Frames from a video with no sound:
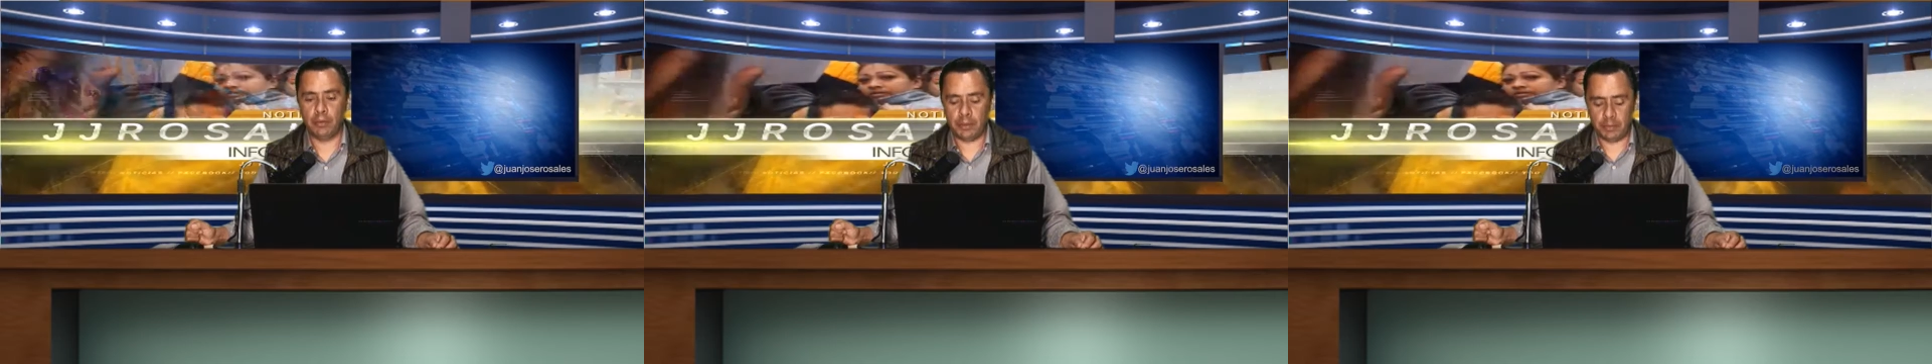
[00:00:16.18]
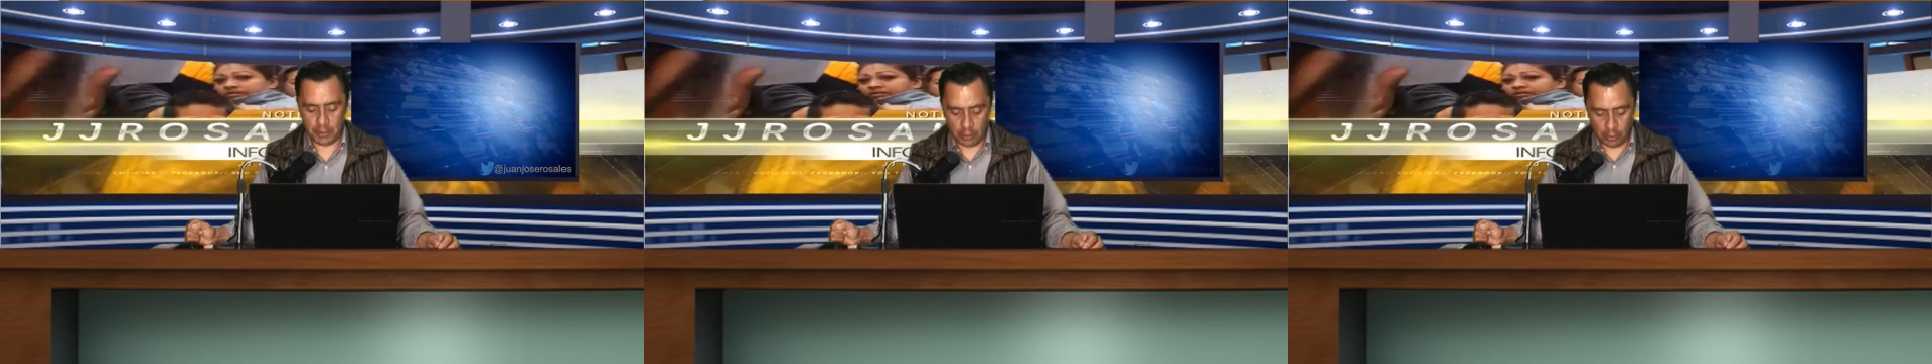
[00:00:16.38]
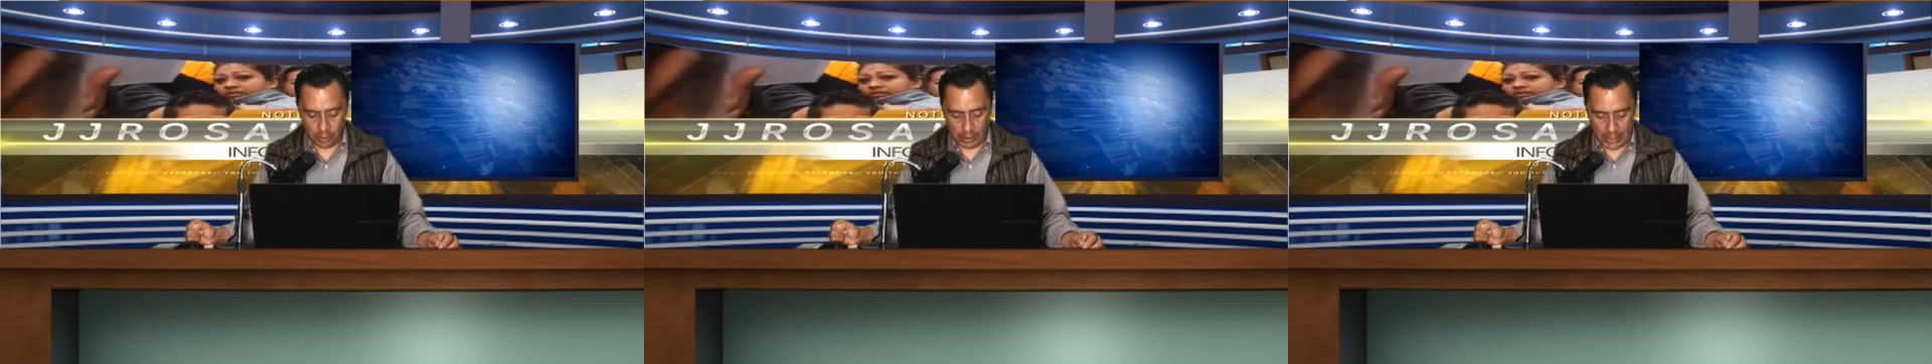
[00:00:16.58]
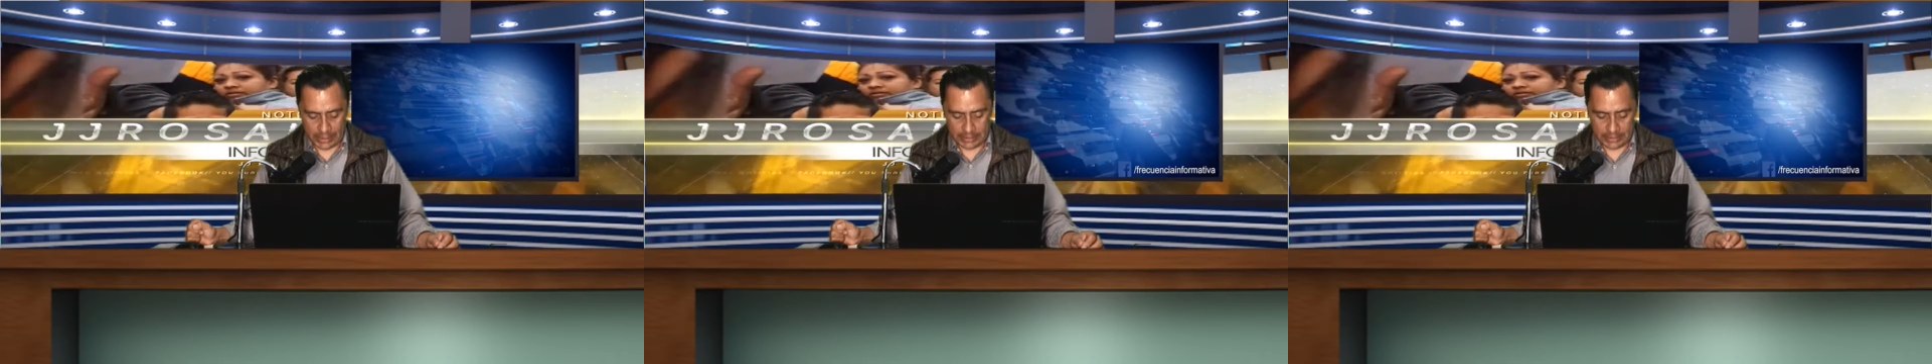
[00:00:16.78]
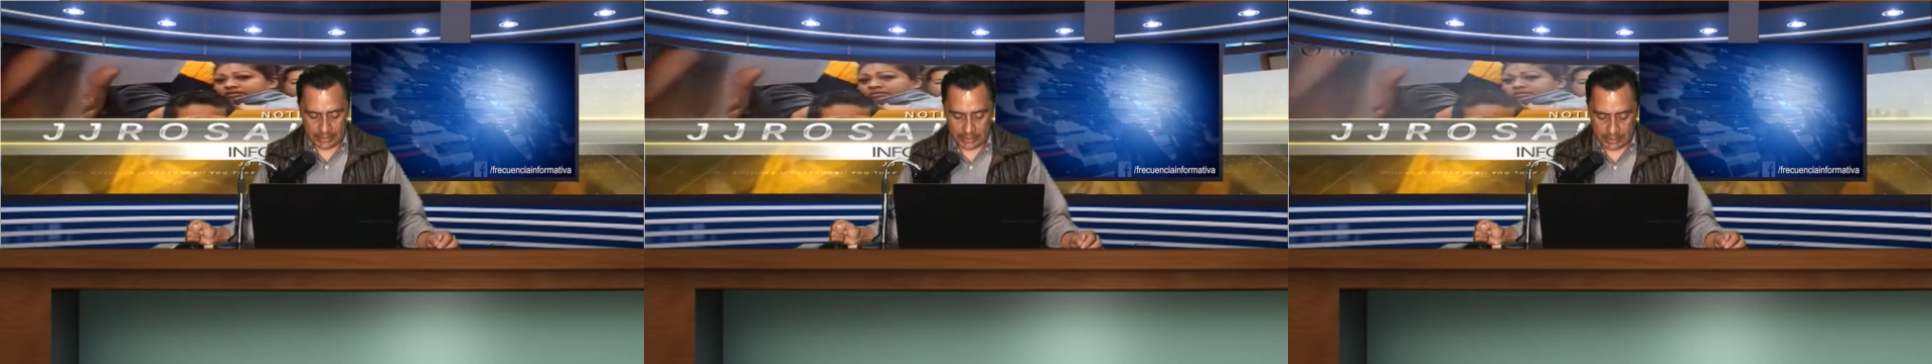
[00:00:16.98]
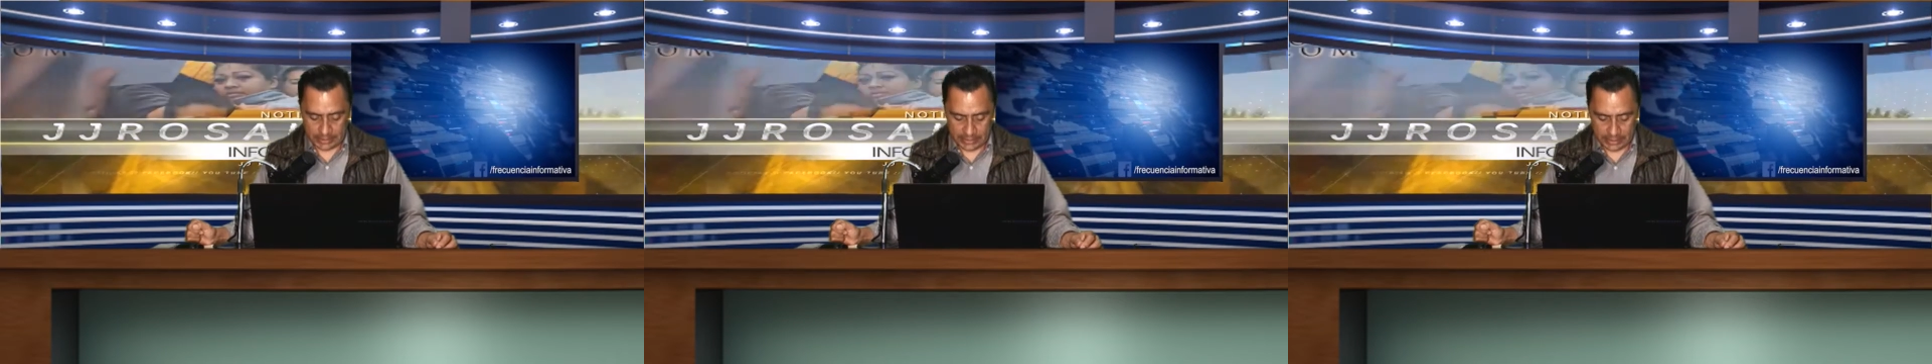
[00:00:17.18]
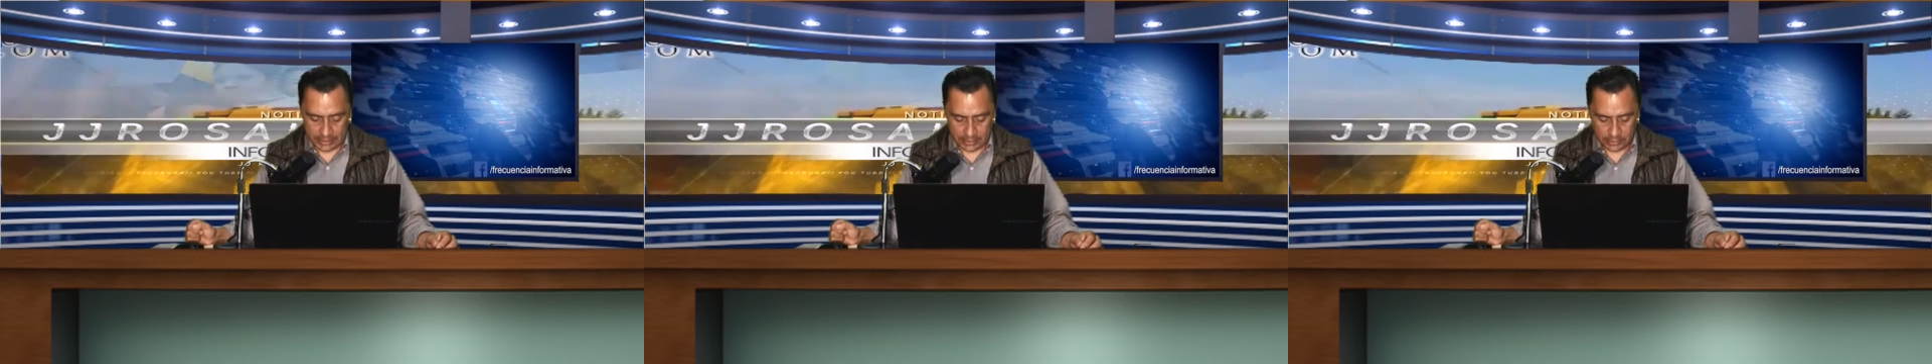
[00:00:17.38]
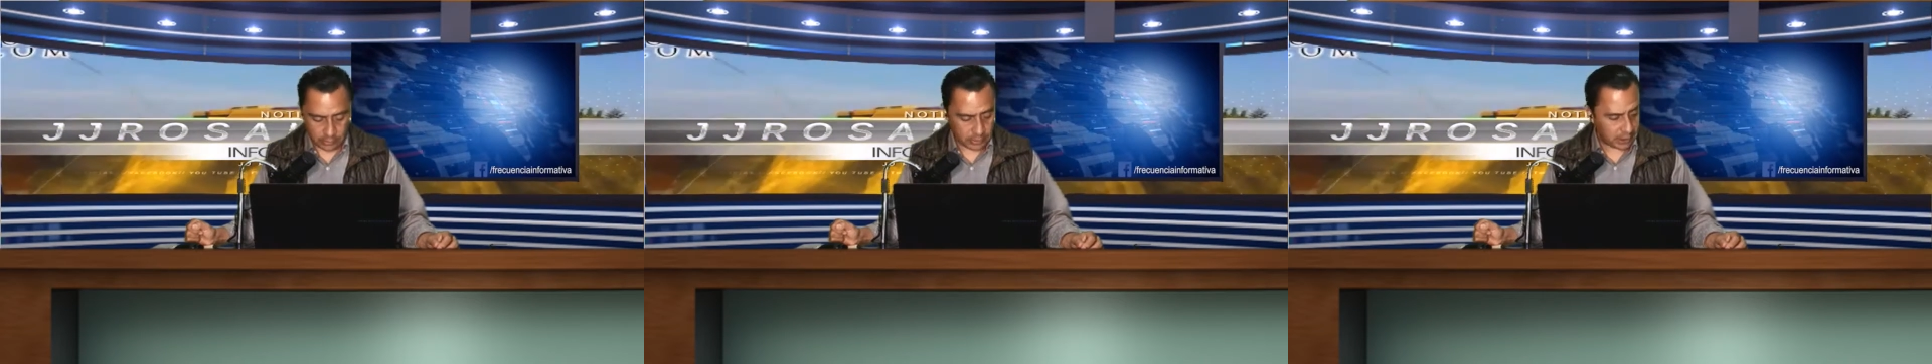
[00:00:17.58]
vivió hace tres
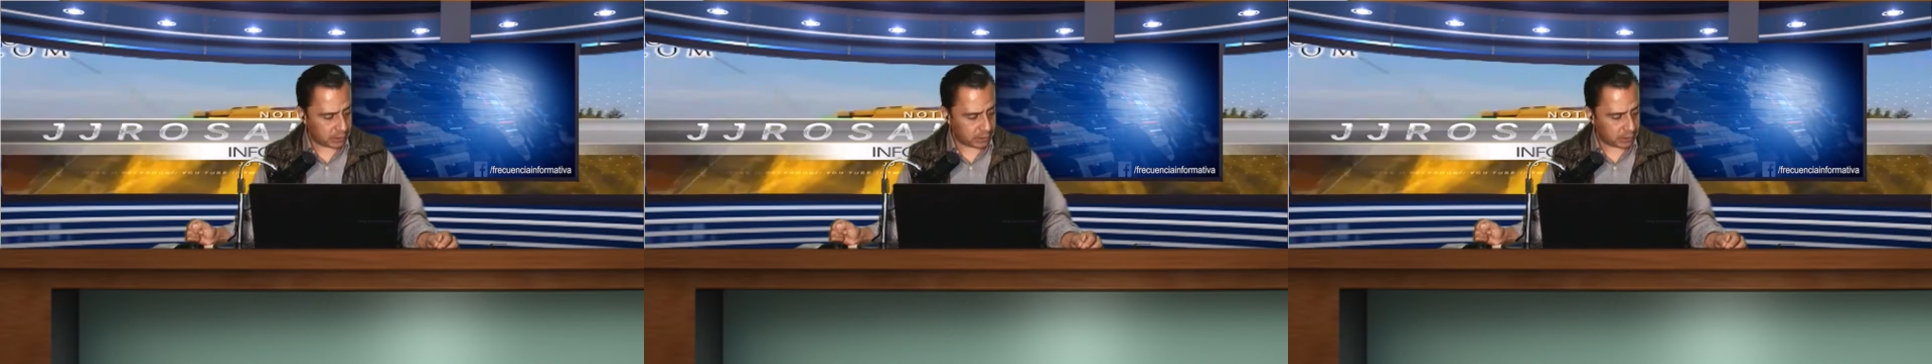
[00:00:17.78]
años,